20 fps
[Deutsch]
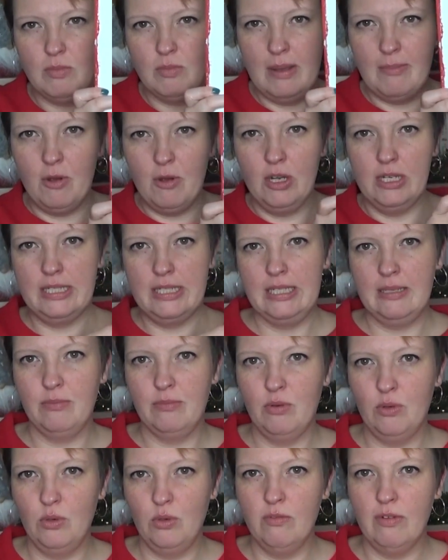meinem heutigen
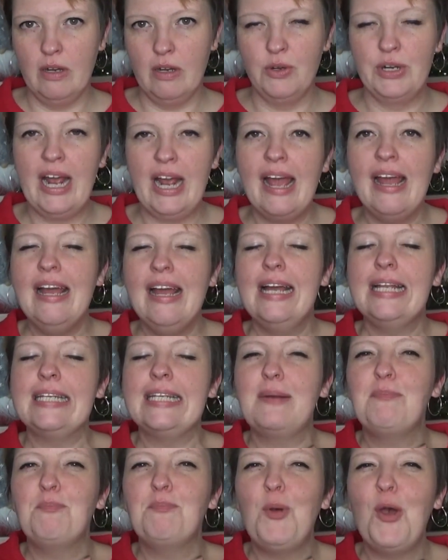Pullover, oder?
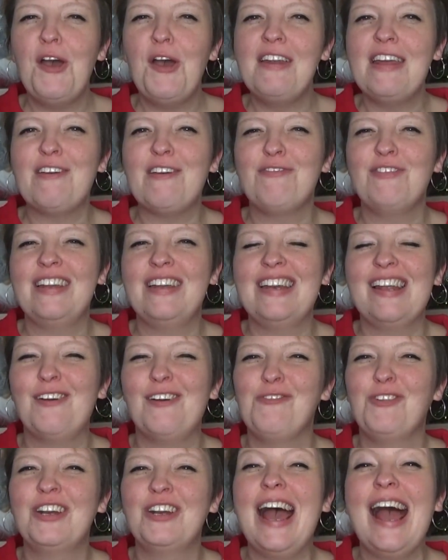Den Mörderfinder
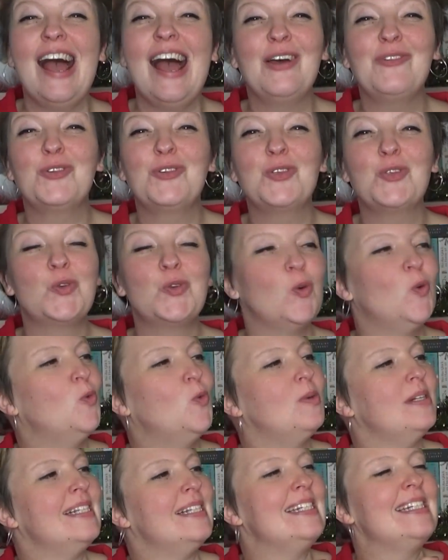von Arno
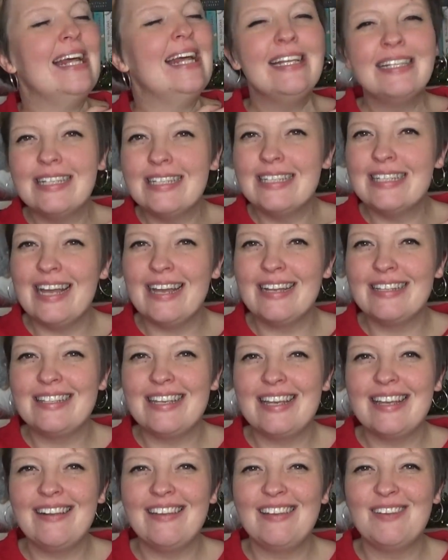Strobel. Das ist
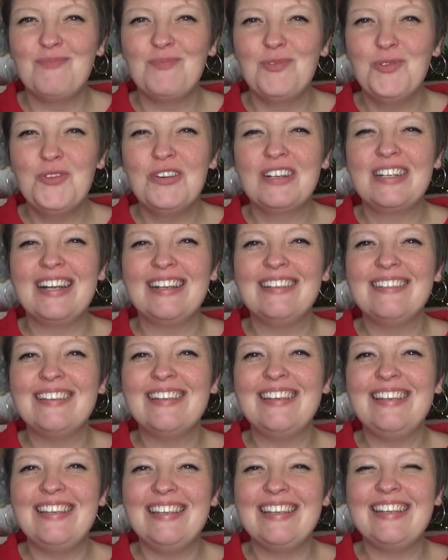tatsächlich ein Buch, das
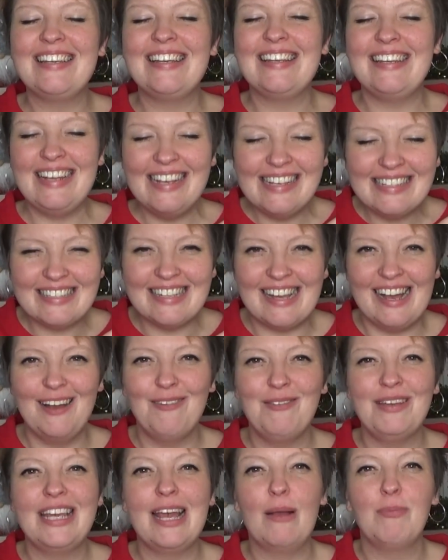ich gelesen
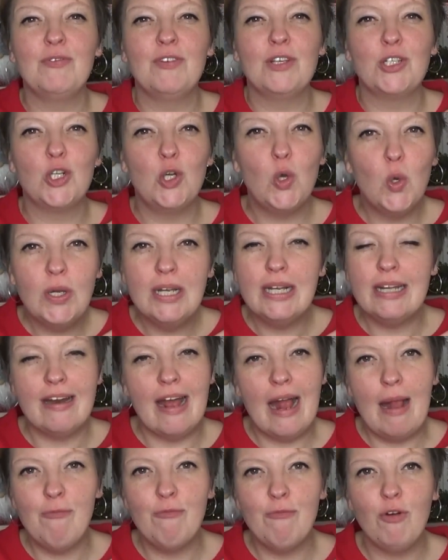habe. Ich habe es verschlungen
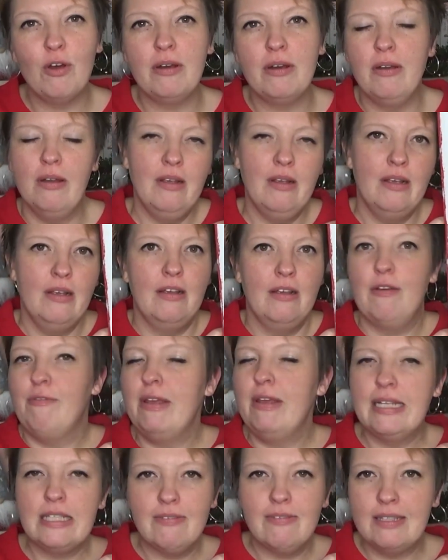innerhalb von
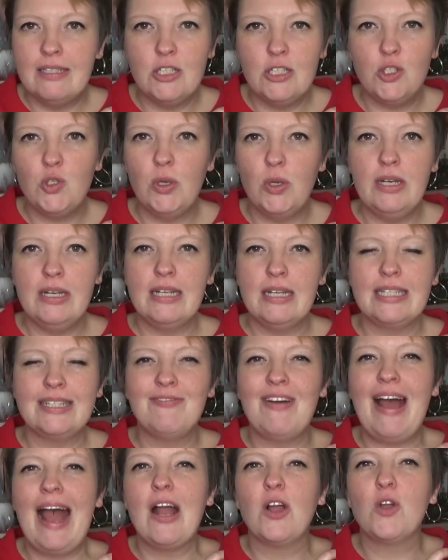24 Stunden. Es
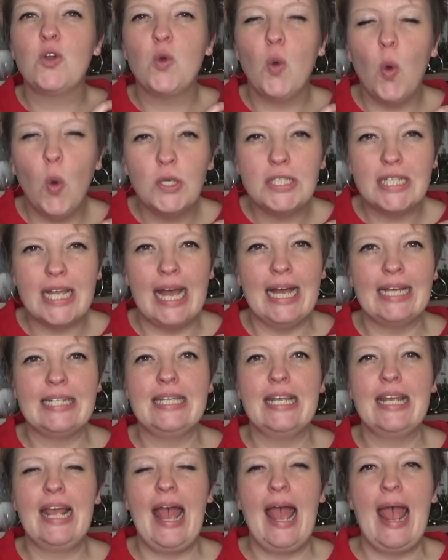war
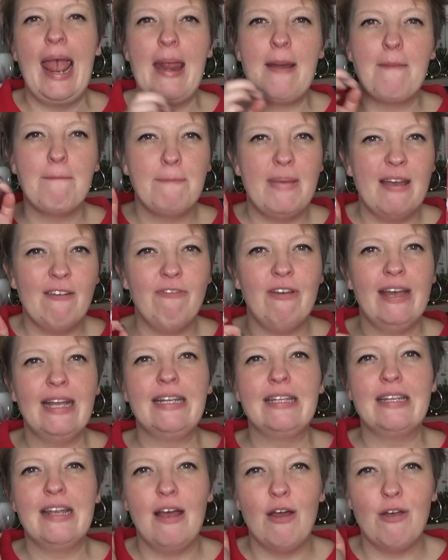großartig. Ein
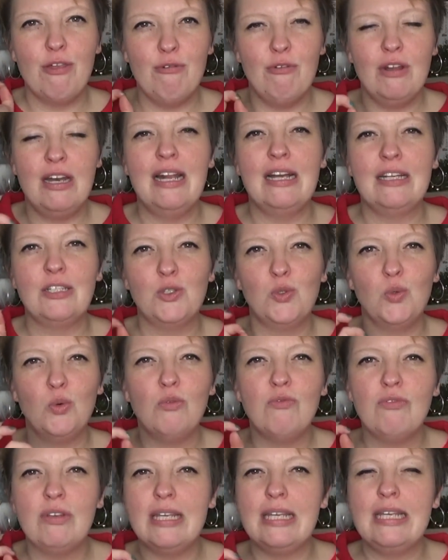perfekter Thriller,
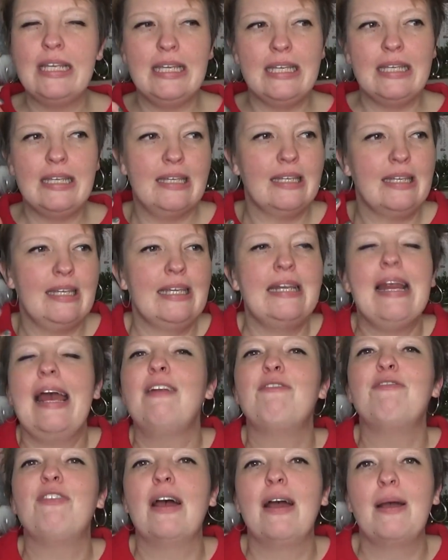so wie ich ihn
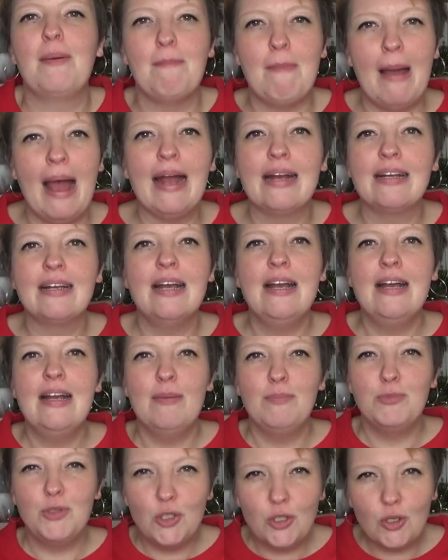einfach mag.
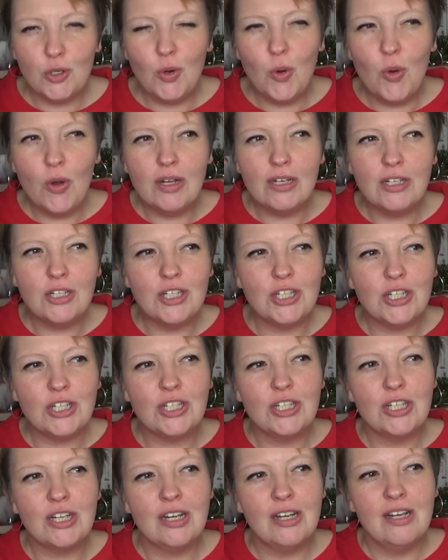
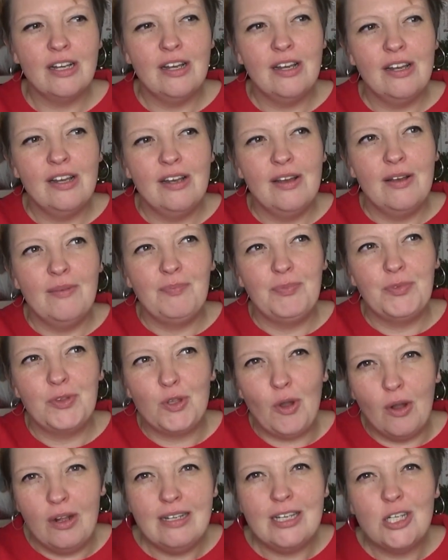Psychologisch
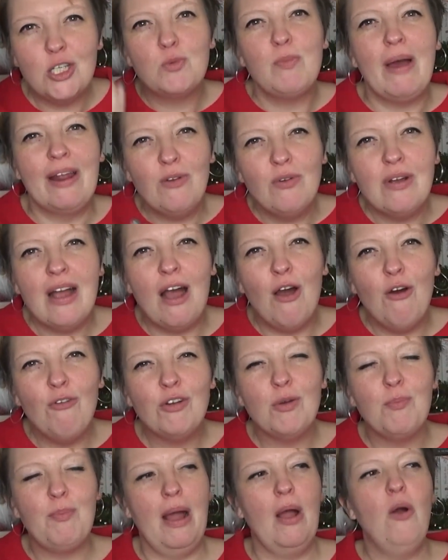toll die Spannung
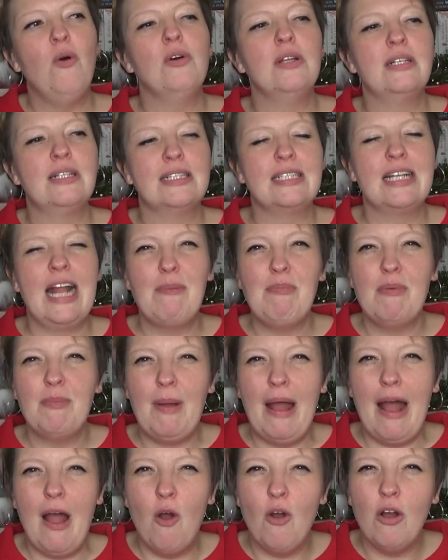aufgebaut. Es gab
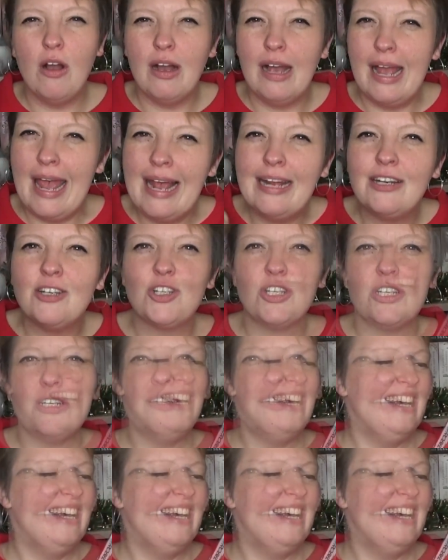aber auch Action.